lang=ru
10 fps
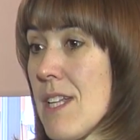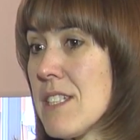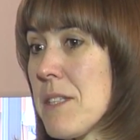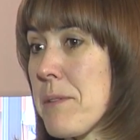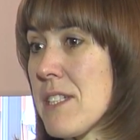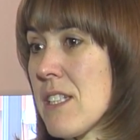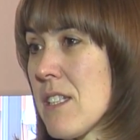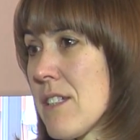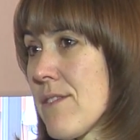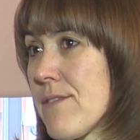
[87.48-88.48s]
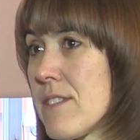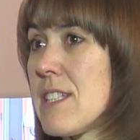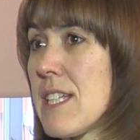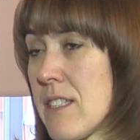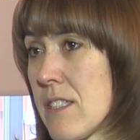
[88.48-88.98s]
где-то процентов
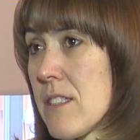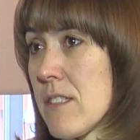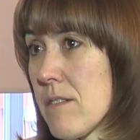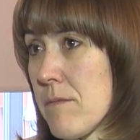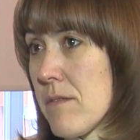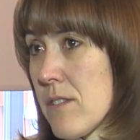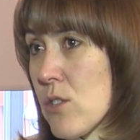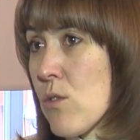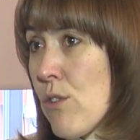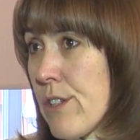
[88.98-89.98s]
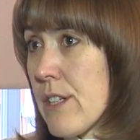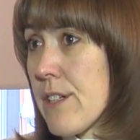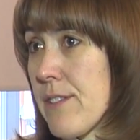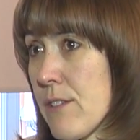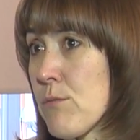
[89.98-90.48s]
10
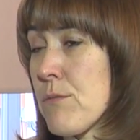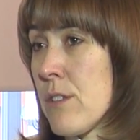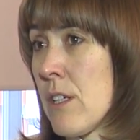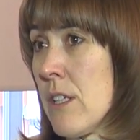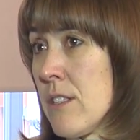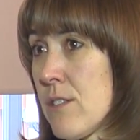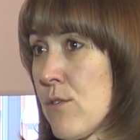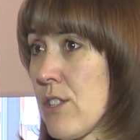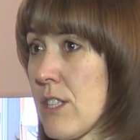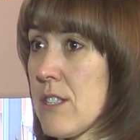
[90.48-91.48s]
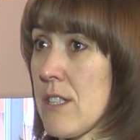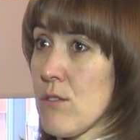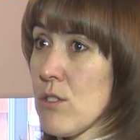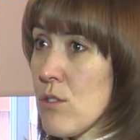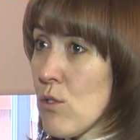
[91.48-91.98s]
школьников, я думаю, сегодня
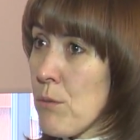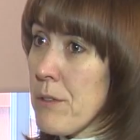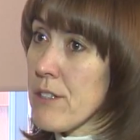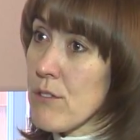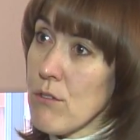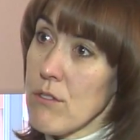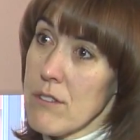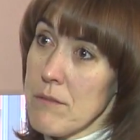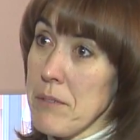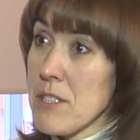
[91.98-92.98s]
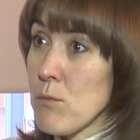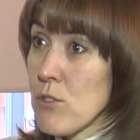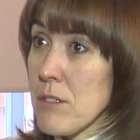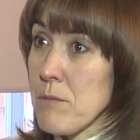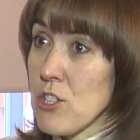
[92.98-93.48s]
останутся дома, но
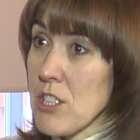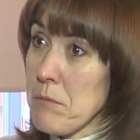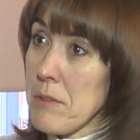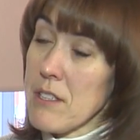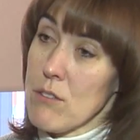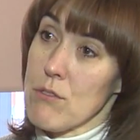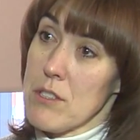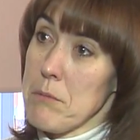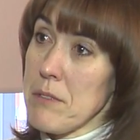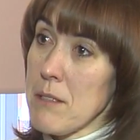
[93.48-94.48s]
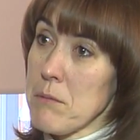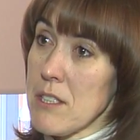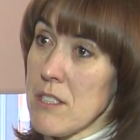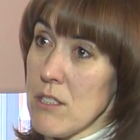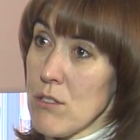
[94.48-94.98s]
посмотрим, сейчас мы пока только собираем
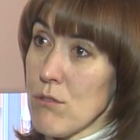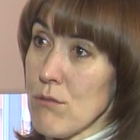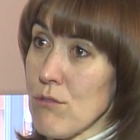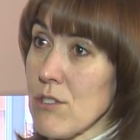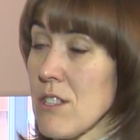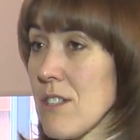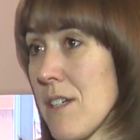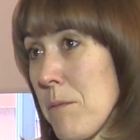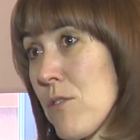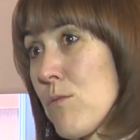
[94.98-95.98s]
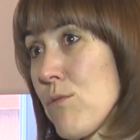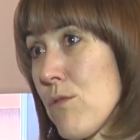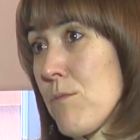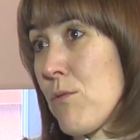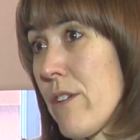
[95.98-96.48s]
статистику, уже где-то к обеду
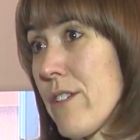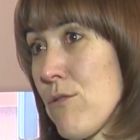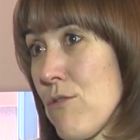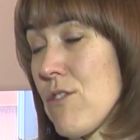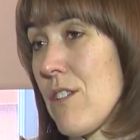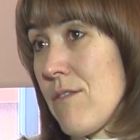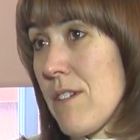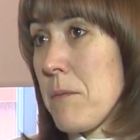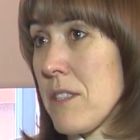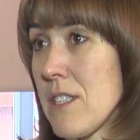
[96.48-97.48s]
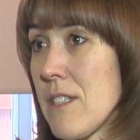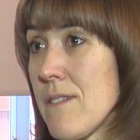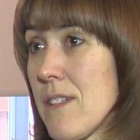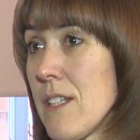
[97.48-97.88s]
будет более точная информация.